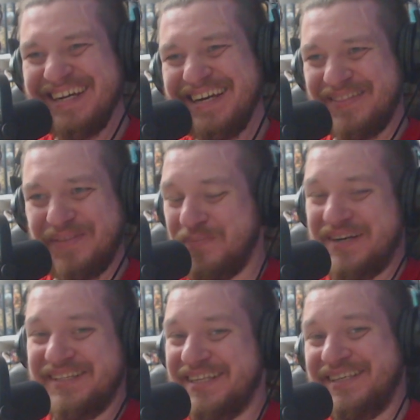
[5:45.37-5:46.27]
Ну,
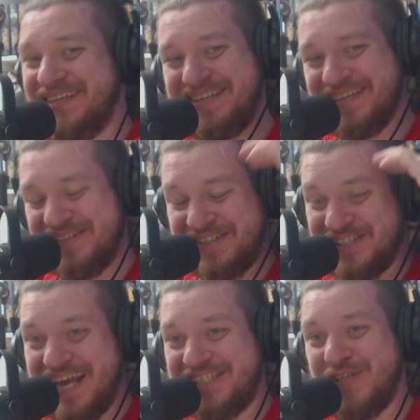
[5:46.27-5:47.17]
блин, это, это, это
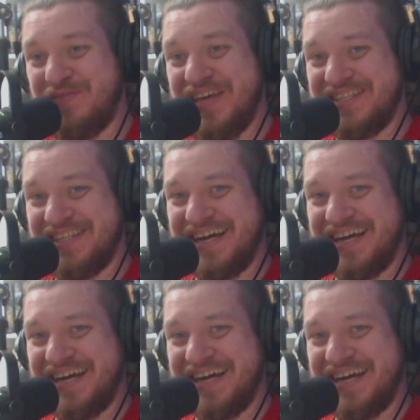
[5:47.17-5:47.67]
же очевидно.